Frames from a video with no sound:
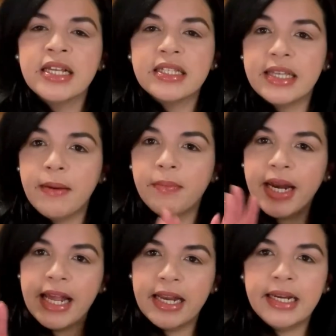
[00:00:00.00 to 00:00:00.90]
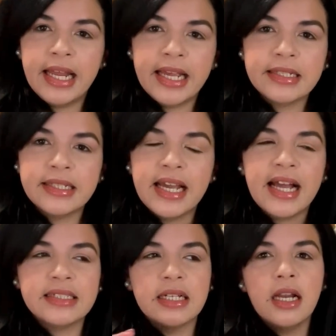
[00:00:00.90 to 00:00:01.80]
Siempre el lente
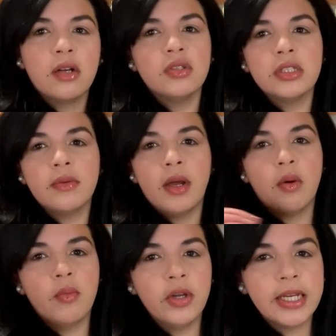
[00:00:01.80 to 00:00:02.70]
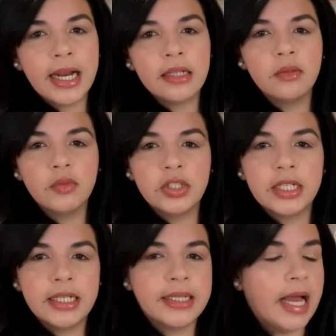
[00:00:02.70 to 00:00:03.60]
hace que las cosas se vean muy grandes o muy
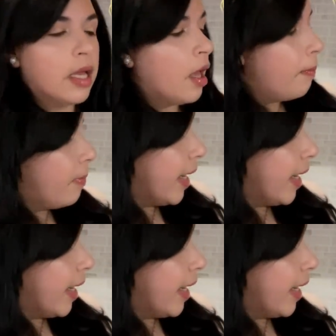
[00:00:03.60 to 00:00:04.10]
chiquitas. Me